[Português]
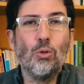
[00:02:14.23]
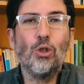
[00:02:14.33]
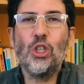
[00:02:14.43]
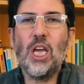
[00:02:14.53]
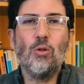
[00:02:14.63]

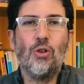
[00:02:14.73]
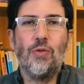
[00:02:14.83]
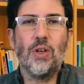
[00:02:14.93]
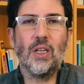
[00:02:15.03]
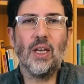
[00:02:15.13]
cheio de
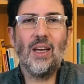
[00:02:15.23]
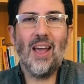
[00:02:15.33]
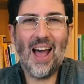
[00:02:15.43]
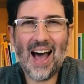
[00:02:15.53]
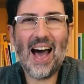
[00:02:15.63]
vida,
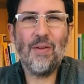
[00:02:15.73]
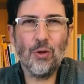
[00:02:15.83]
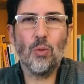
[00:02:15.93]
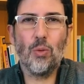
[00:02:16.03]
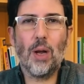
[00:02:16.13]

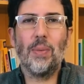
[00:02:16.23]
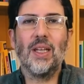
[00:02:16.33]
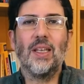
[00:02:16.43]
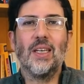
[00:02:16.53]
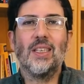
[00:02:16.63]
ávido por
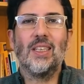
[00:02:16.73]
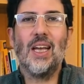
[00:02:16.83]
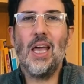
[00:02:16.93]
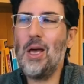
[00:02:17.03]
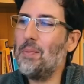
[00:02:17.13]
aprender.
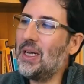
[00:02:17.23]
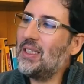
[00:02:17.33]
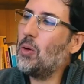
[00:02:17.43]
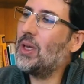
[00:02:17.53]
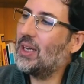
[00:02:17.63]
Mas
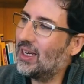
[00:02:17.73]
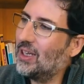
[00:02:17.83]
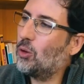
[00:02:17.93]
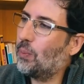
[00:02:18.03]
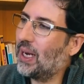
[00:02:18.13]
seu
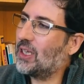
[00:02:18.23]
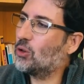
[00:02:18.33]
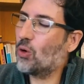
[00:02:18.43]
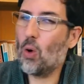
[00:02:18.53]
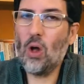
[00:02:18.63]
encanto pela
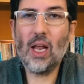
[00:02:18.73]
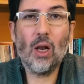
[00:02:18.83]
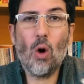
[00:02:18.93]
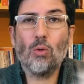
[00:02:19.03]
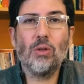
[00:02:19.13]
escola
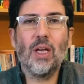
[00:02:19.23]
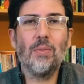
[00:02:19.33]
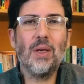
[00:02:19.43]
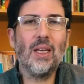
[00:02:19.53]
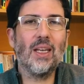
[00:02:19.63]
logo
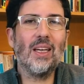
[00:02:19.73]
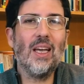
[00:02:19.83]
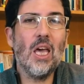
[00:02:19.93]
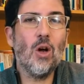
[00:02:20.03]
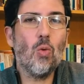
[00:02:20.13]
termina
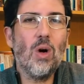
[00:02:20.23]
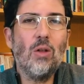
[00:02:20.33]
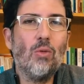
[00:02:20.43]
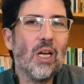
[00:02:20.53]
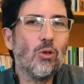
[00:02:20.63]

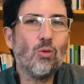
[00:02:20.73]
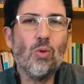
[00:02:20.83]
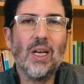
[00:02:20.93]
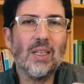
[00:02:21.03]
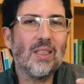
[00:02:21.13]
quando as
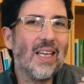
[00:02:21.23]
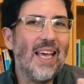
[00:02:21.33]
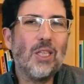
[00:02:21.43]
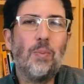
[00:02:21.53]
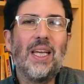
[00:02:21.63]
suas
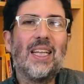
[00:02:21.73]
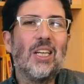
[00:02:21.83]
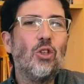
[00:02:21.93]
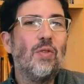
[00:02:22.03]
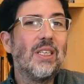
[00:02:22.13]

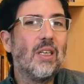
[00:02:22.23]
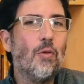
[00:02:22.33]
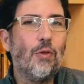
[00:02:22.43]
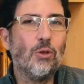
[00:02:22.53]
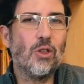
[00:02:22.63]
expectativas são
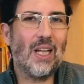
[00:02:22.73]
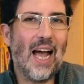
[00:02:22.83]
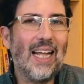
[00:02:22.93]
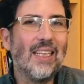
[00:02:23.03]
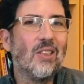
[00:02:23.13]

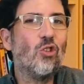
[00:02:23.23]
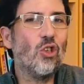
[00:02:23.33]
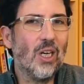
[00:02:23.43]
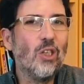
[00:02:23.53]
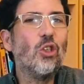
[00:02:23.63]
frustradas
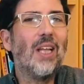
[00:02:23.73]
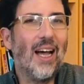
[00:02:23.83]
diante da